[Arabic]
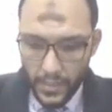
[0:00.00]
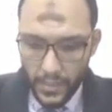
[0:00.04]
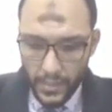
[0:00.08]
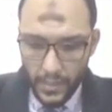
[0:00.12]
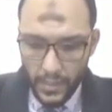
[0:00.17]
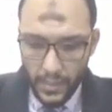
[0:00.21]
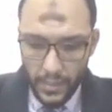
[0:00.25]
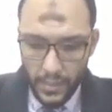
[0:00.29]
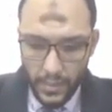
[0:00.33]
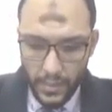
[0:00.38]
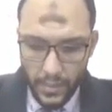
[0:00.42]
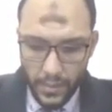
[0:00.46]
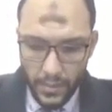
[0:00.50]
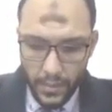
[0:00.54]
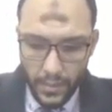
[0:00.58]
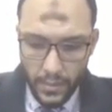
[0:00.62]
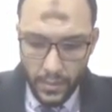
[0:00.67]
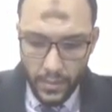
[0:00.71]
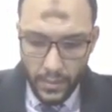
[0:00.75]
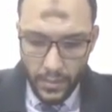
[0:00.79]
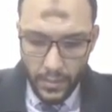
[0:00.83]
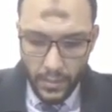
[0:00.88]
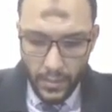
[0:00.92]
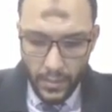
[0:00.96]
عايز ايه
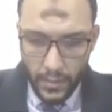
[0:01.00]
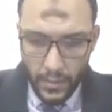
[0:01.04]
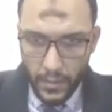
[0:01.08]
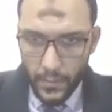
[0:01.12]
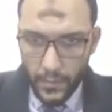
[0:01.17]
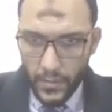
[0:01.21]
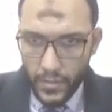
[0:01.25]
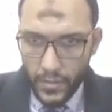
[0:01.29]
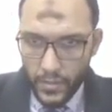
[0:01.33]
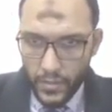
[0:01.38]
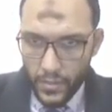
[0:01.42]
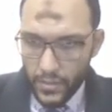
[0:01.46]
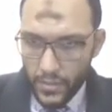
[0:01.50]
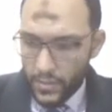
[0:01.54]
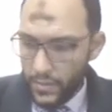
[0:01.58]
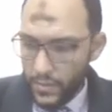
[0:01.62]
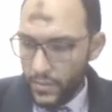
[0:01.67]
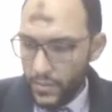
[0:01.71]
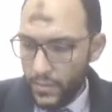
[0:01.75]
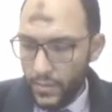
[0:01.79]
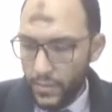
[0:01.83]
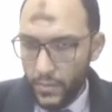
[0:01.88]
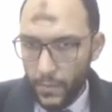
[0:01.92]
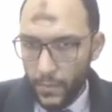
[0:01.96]

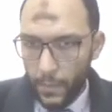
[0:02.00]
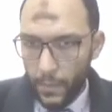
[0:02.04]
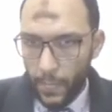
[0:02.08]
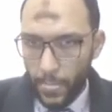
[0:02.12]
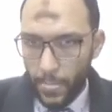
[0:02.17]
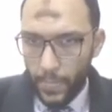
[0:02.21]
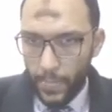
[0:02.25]
images